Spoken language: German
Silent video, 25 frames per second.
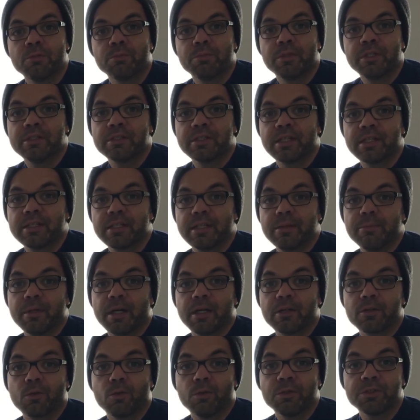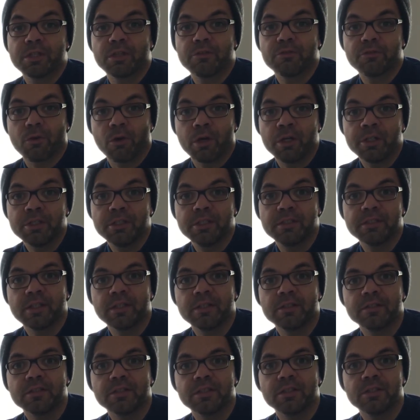und bin seitdem ein großer Freund
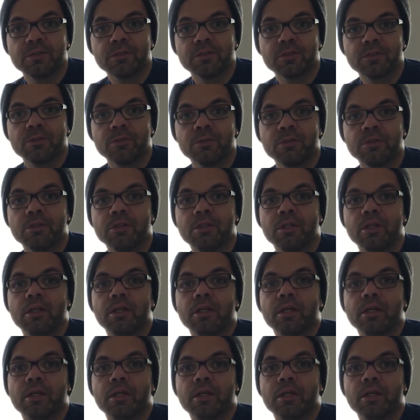dieser Institution.